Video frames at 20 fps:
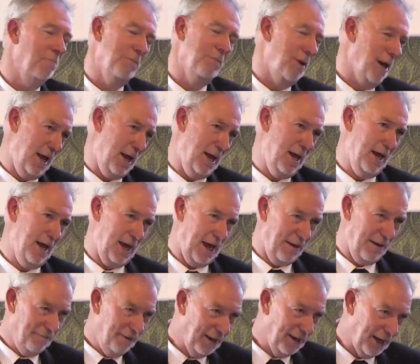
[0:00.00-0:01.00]
è
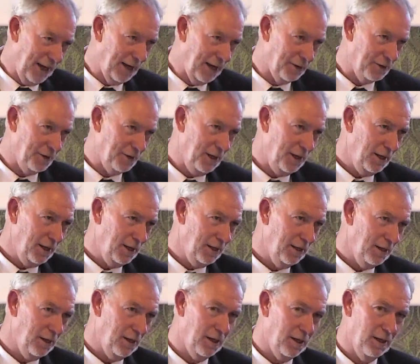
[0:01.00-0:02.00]
efficace,
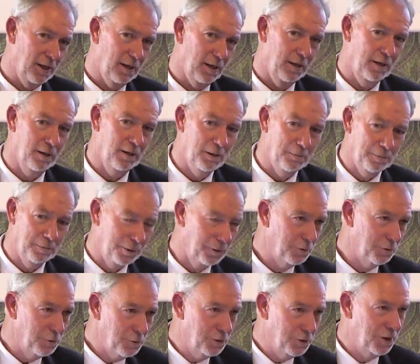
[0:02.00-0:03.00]
uh,
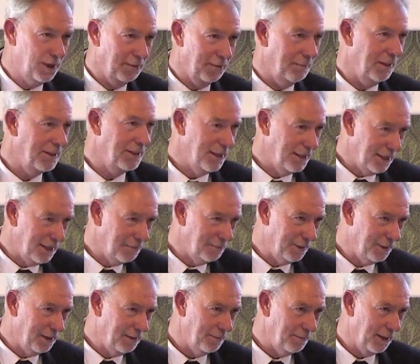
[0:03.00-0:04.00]
produce materia
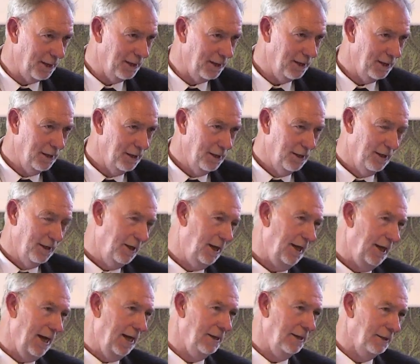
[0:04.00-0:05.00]
prima,
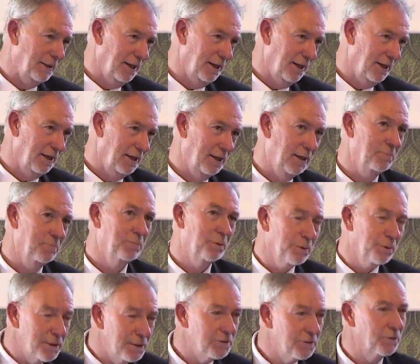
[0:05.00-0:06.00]
le alghe, che
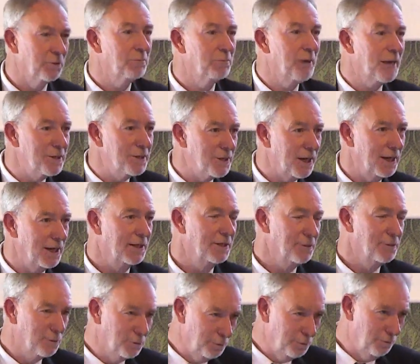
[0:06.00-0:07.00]
poi sono mangiate
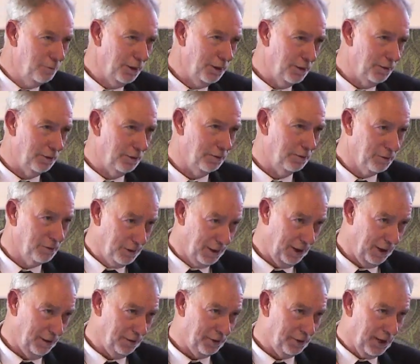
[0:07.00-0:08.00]
subito
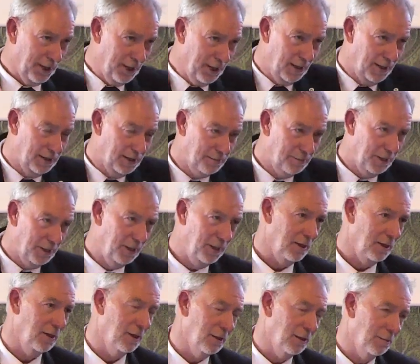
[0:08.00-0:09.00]
dagli organismi
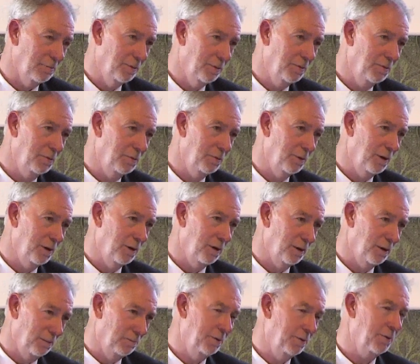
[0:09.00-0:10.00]
uh, più,
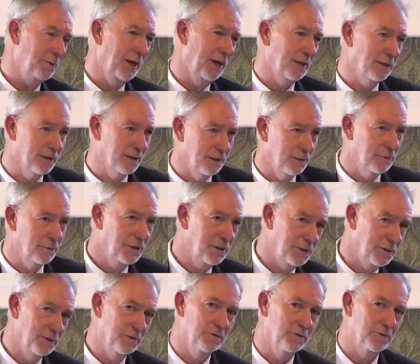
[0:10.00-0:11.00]
eh, più, alti, quindi
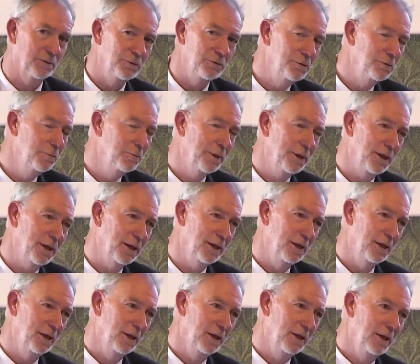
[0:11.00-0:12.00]
ci sono numeri
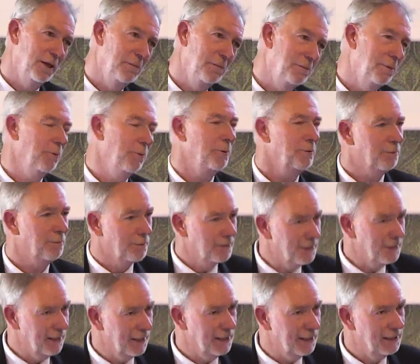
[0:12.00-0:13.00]
più
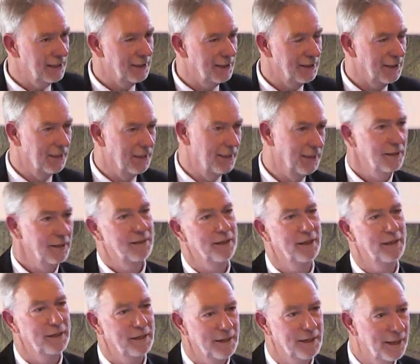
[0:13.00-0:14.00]
importanti dei,
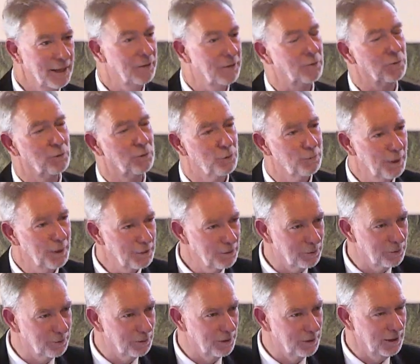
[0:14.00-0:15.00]
dei, dei
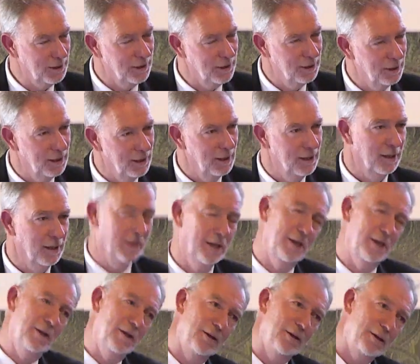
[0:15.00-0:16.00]
consumatori
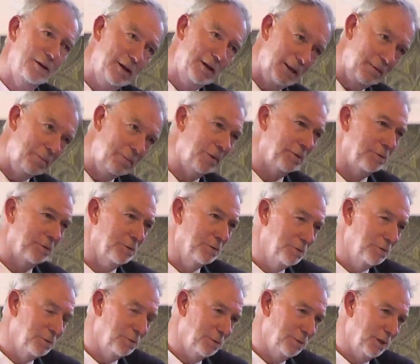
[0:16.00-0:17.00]
che dei
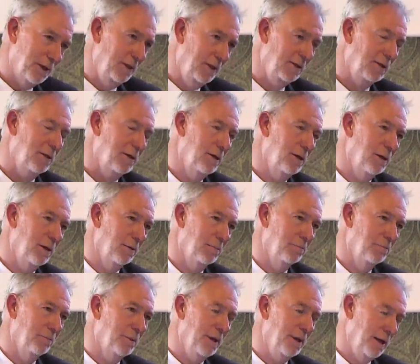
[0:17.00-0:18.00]
produttori
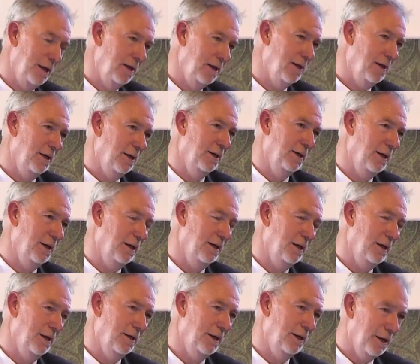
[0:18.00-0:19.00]
um, nel,
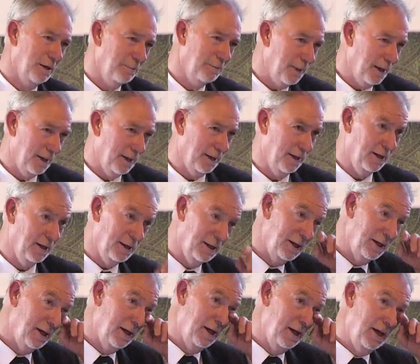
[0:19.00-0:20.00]
nel, nel mare.
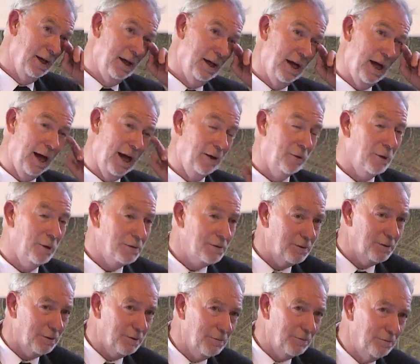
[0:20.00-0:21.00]
E
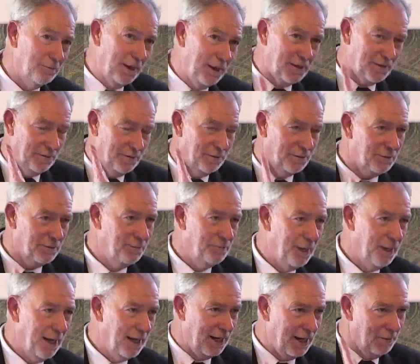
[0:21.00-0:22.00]
questo penso
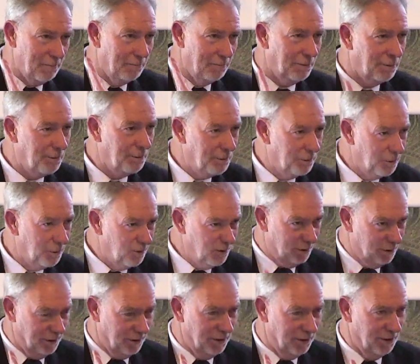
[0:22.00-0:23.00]
spiega un po'
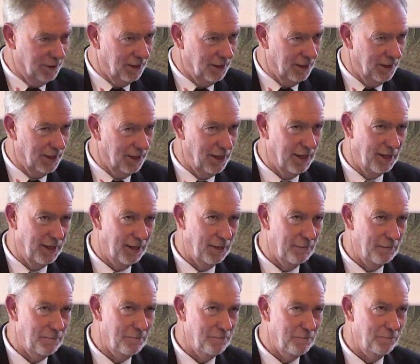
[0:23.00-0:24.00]
uh,
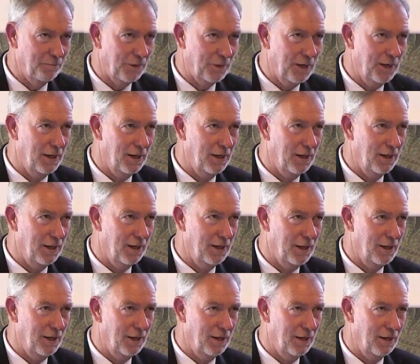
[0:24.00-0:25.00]
um, ehm, uh, uh,
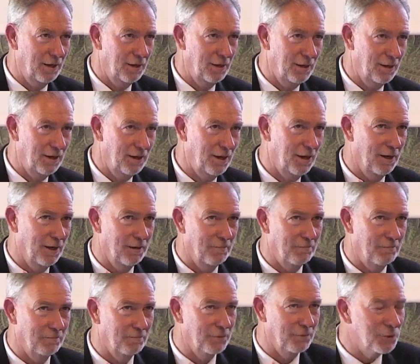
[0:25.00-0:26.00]
um,
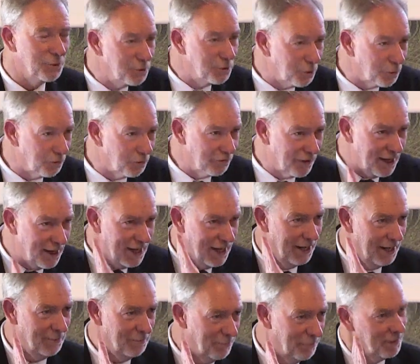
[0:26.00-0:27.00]
ehm,
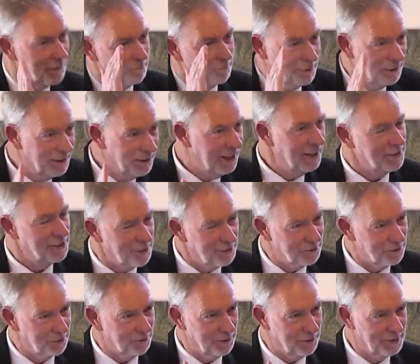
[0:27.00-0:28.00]
dove, per, perché ci
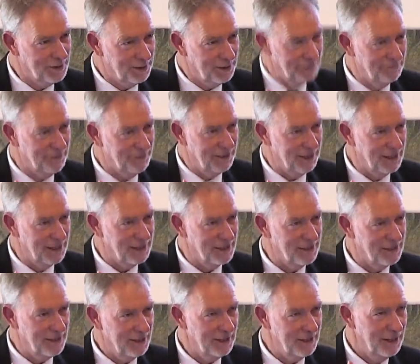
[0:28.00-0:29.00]
sono queste
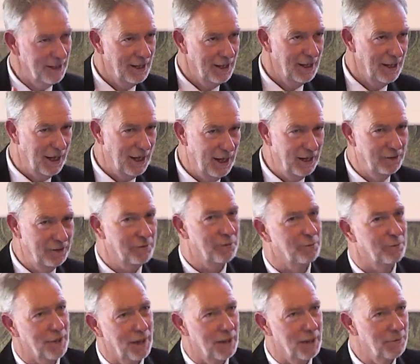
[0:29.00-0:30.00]
differenze e
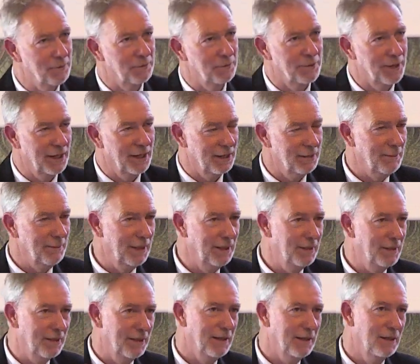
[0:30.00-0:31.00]
dobbiamo
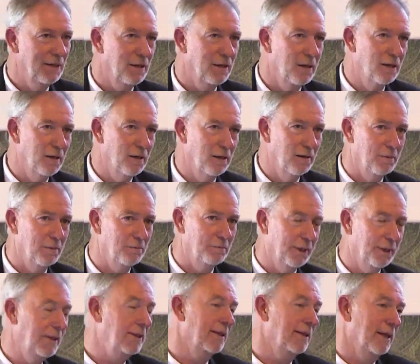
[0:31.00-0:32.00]
chiaramente uh,
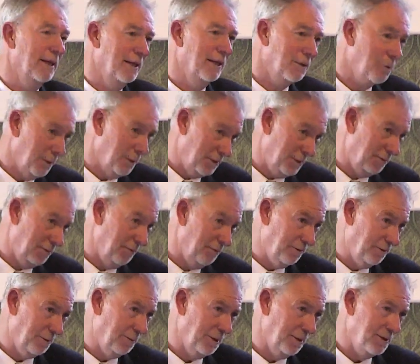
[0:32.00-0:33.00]
prendere queste
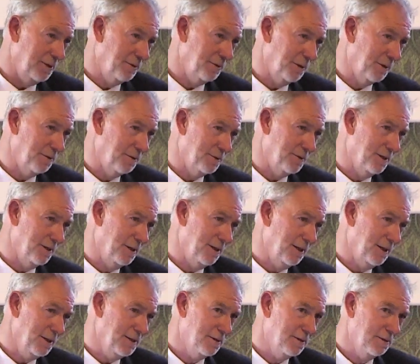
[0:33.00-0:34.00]
informazioni in
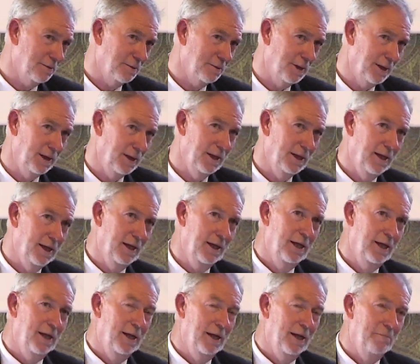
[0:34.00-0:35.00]
considerazione
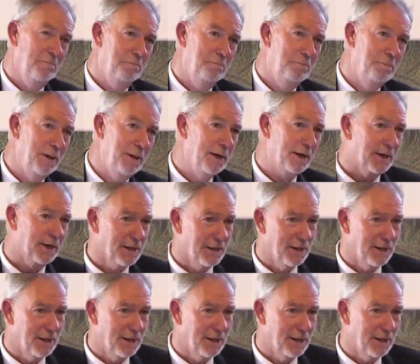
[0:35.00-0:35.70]
per uh,